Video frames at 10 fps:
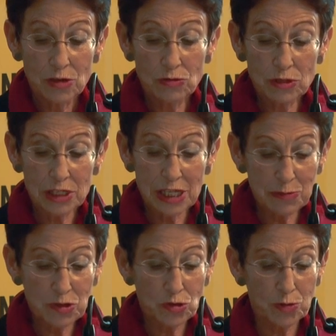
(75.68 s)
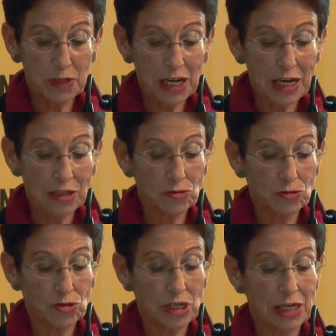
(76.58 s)

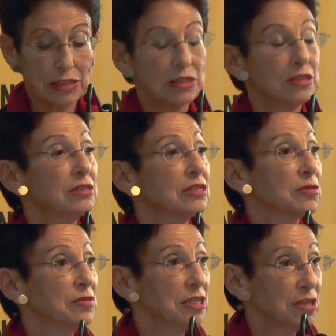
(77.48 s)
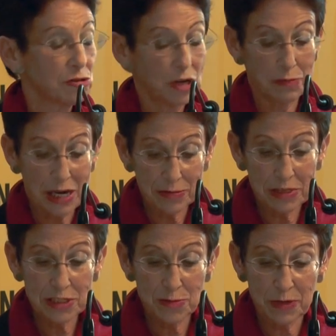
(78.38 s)
Unternehmungsberatung zur Antidiskriminierung am
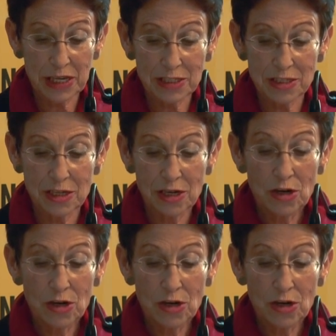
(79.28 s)
Arbeitsplatz